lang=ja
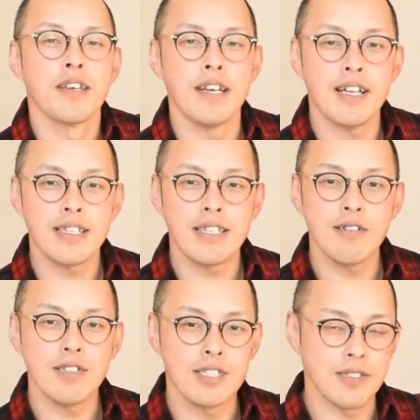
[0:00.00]
やって
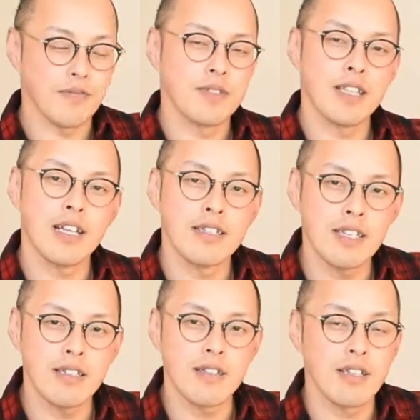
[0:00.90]
ほしいなん
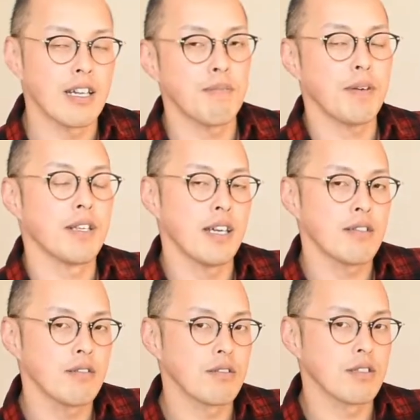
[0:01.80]
でって言ったらやっぱりや
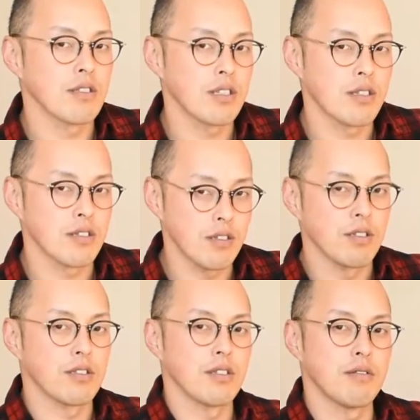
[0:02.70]
るとその人
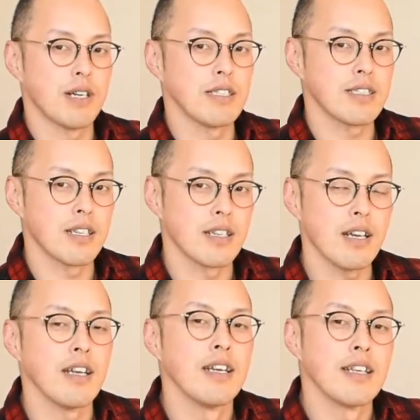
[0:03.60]
とそのワンちゃん
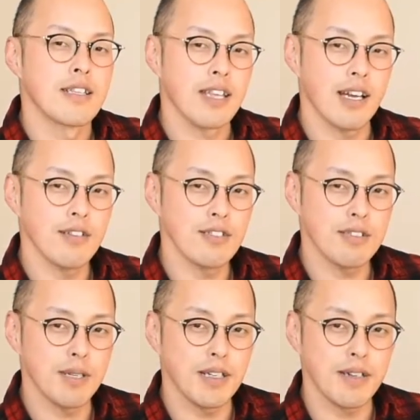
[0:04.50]
が楽
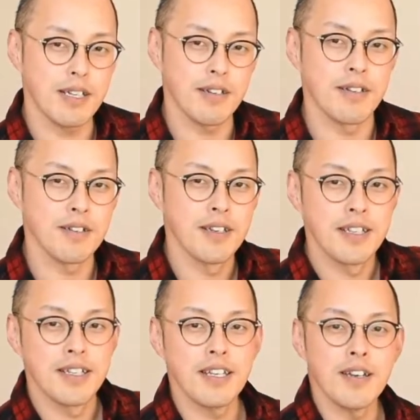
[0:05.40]
しめるわけよ、ね、
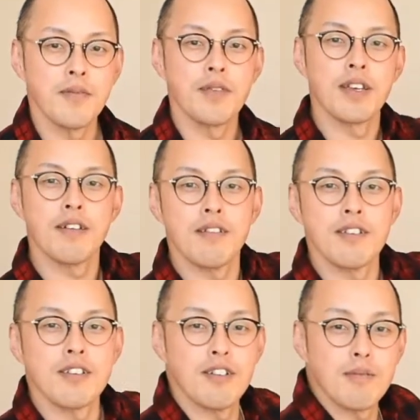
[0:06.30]
こう
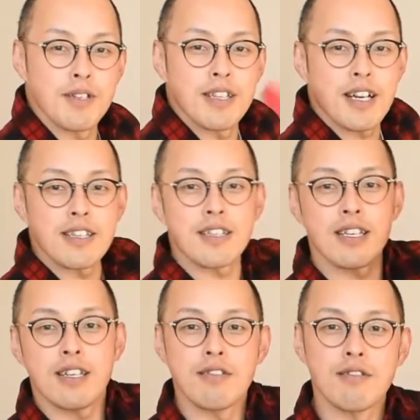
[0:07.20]
いう興味のなかった
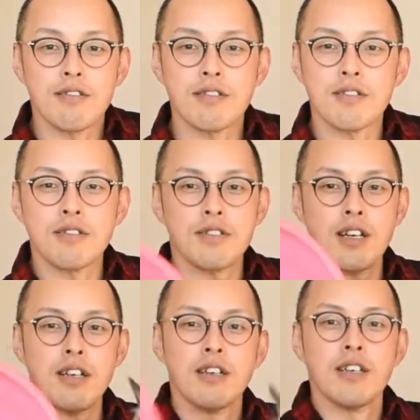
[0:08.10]
ただのこういう
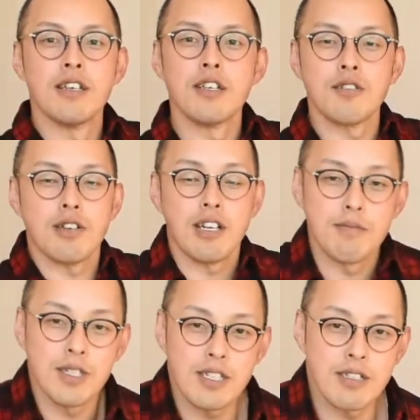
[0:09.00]
さ人か
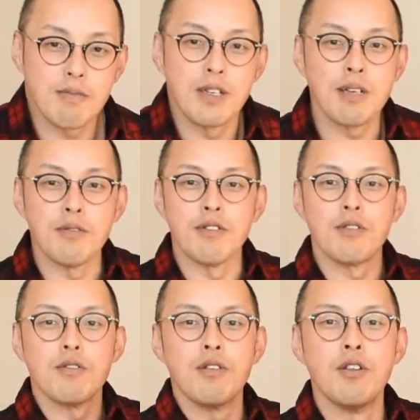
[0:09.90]
ら見て見て
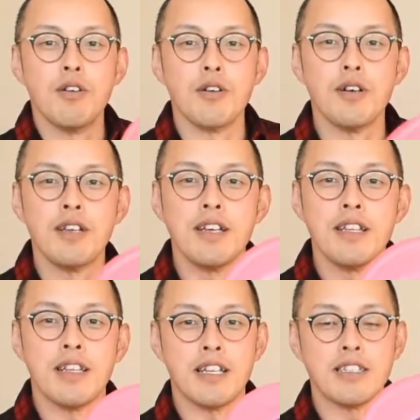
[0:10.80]
もこの
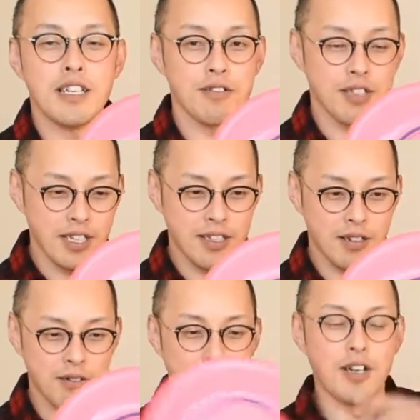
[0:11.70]
なんじゃろうねって
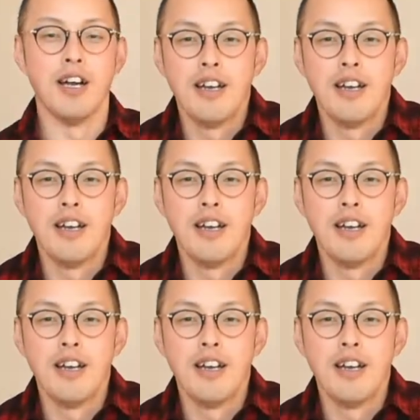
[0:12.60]
いうこの